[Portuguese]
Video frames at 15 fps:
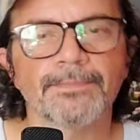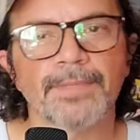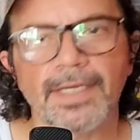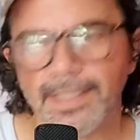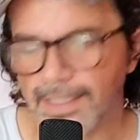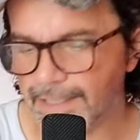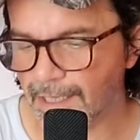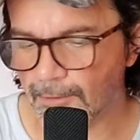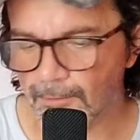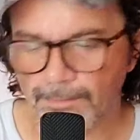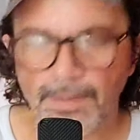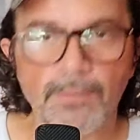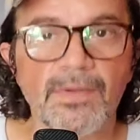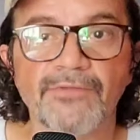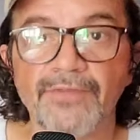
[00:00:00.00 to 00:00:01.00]
Para quem quer
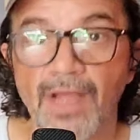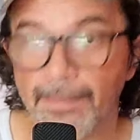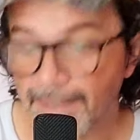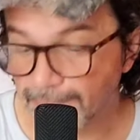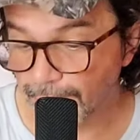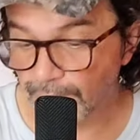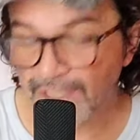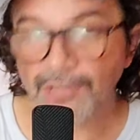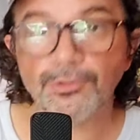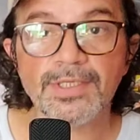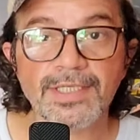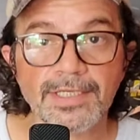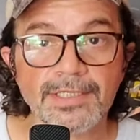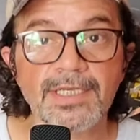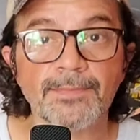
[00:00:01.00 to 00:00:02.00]
comprar uma ferramenta, eu vou dar
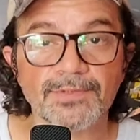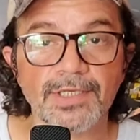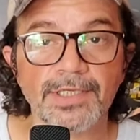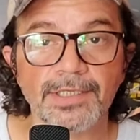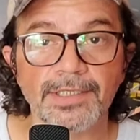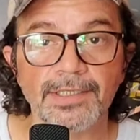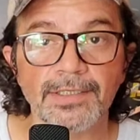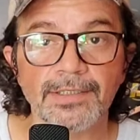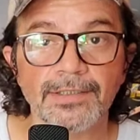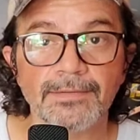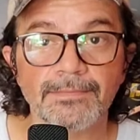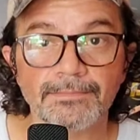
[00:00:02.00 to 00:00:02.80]
dois exemplos aqui,